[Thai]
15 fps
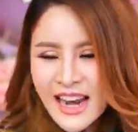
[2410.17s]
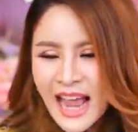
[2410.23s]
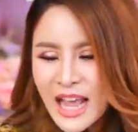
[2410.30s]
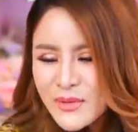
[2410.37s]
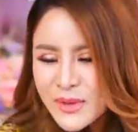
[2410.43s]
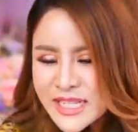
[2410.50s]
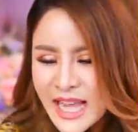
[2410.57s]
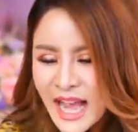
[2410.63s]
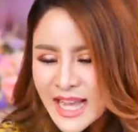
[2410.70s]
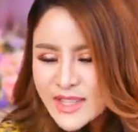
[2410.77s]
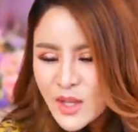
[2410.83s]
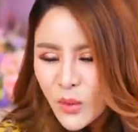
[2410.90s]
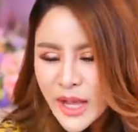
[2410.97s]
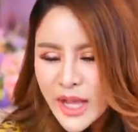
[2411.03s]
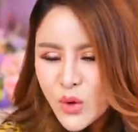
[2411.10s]
ไล่วิชา
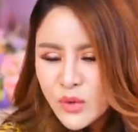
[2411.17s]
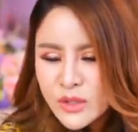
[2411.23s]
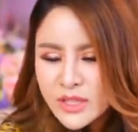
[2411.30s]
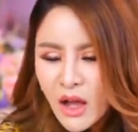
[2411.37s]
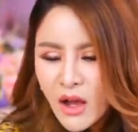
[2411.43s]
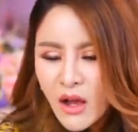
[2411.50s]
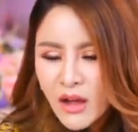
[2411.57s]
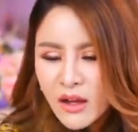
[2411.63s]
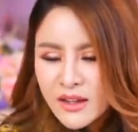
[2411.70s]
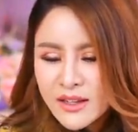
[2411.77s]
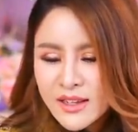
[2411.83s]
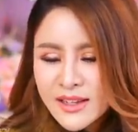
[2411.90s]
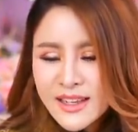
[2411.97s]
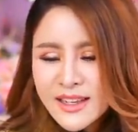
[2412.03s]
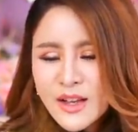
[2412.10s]
ส่งให้คุณต่อ
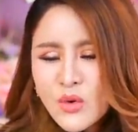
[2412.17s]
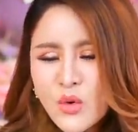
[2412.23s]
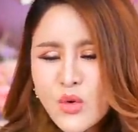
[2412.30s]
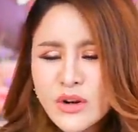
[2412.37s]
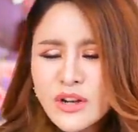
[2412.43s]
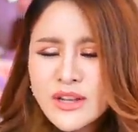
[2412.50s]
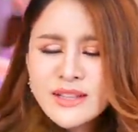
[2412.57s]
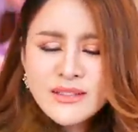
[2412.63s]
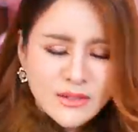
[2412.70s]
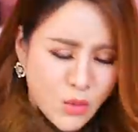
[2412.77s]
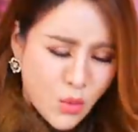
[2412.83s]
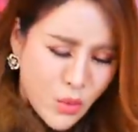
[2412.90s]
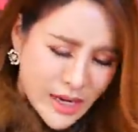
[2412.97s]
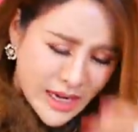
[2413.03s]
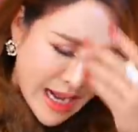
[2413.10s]
คุณก็
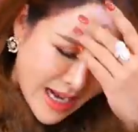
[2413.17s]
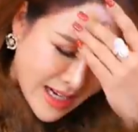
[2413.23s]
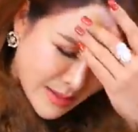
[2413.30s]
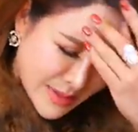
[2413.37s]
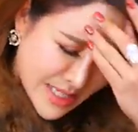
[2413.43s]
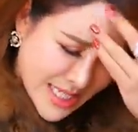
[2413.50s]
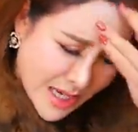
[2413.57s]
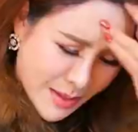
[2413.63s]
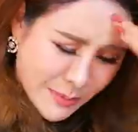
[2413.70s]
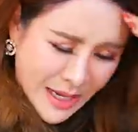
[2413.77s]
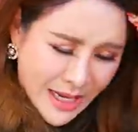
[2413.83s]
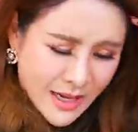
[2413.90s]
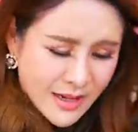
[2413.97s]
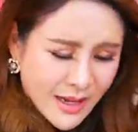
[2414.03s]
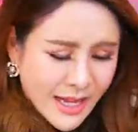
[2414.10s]
คุยเล่นกับดิฉัน
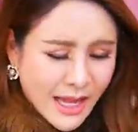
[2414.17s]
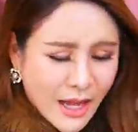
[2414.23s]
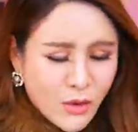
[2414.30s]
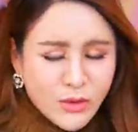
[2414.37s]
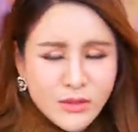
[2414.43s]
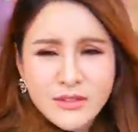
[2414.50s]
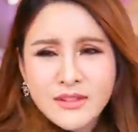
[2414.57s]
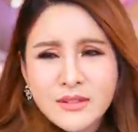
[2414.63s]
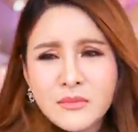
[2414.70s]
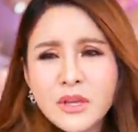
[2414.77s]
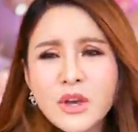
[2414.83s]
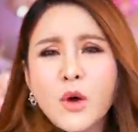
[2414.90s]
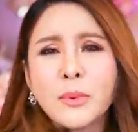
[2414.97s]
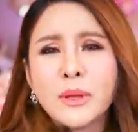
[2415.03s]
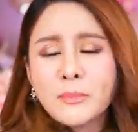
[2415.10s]
ไปเรื่อยเอา
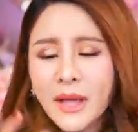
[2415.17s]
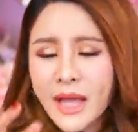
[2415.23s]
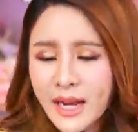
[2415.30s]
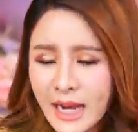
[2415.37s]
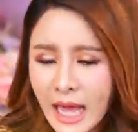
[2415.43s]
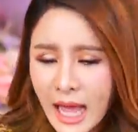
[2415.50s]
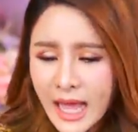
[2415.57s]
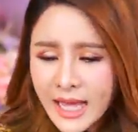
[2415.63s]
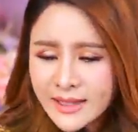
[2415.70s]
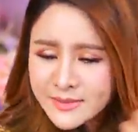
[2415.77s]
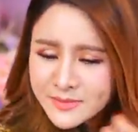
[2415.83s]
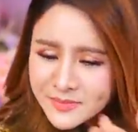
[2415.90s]
พี่โอปิดเพลงได้